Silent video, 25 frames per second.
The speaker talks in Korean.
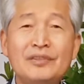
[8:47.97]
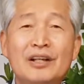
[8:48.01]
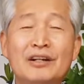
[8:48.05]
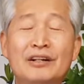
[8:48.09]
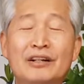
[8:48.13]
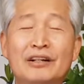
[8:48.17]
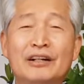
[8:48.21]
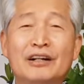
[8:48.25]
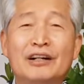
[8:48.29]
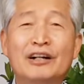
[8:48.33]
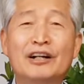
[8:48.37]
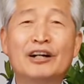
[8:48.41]

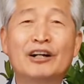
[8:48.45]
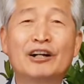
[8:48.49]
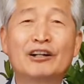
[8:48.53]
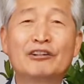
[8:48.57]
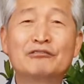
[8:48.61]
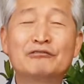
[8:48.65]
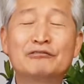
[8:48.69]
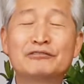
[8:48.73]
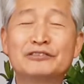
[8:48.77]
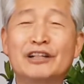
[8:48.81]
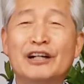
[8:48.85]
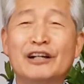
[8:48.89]
어,
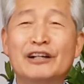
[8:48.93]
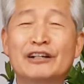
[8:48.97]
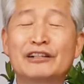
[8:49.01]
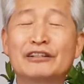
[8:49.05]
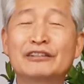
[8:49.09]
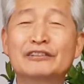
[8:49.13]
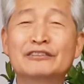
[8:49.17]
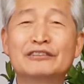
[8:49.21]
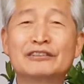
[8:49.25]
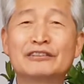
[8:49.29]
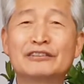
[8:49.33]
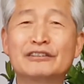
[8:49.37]

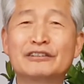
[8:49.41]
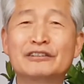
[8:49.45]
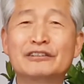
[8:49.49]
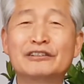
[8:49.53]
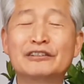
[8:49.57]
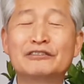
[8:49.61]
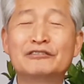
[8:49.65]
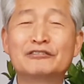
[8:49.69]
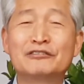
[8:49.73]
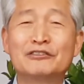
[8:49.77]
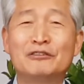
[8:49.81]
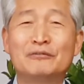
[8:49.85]

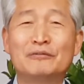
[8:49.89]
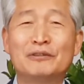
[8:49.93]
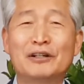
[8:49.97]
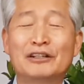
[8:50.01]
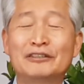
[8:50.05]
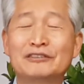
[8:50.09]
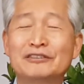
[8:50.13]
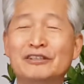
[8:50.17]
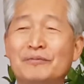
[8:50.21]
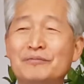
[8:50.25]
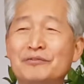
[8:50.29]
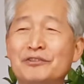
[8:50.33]
9장으로
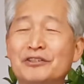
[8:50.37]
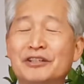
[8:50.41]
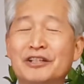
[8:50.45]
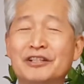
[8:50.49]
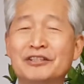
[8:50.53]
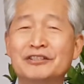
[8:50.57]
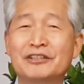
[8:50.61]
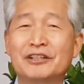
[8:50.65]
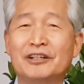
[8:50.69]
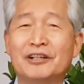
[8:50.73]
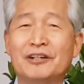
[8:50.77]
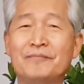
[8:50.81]
넘어가
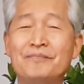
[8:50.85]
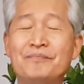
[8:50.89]
3절에서